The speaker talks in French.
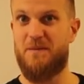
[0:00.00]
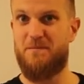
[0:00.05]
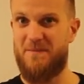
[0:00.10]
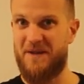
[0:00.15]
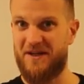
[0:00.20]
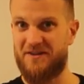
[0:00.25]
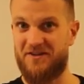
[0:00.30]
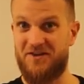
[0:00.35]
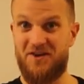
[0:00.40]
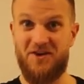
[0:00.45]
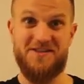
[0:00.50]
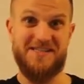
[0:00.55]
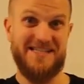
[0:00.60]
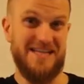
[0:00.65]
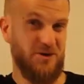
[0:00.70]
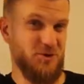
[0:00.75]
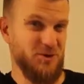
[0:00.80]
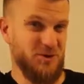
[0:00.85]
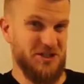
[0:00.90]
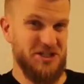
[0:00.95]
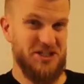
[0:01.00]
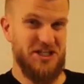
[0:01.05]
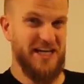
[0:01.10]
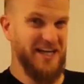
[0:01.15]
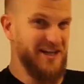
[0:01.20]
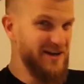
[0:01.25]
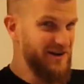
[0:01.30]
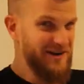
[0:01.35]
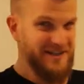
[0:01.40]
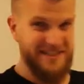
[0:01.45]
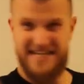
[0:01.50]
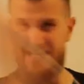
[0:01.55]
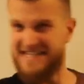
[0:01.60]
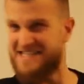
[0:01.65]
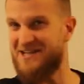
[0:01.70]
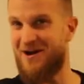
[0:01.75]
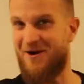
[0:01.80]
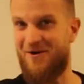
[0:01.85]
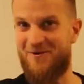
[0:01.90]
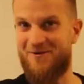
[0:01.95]
maintenant, c'est le jingle.
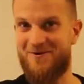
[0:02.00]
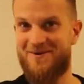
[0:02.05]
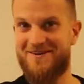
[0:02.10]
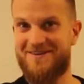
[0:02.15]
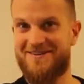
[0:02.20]
Let's go!